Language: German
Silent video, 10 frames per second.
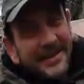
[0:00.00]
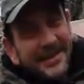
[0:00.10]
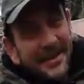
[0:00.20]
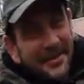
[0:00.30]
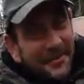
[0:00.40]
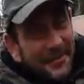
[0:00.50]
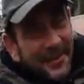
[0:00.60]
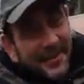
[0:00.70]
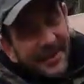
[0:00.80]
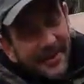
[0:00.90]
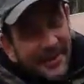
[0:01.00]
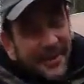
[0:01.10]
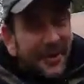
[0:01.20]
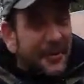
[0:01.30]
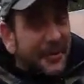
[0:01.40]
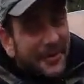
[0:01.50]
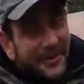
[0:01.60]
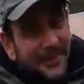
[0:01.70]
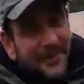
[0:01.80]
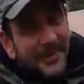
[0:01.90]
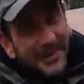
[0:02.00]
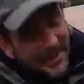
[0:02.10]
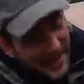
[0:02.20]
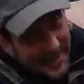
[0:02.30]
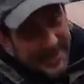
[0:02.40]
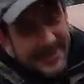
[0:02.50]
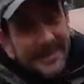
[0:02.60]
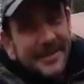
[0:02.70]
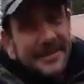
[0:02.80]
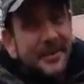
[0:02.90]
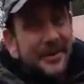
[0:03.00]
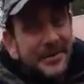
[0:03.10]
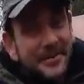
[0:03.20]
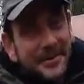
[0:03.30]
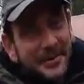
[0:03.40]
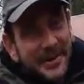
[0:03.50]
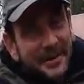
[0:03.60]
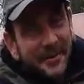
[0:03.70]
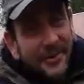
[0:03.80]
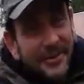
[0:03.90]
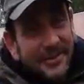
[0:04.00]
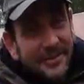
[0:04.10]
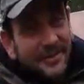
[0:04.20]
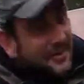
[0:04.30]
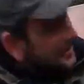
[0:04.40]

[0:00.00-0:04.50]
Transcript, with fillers: so, Rico, ich hoffe, das war's. Das war das, was du sehen wolltest über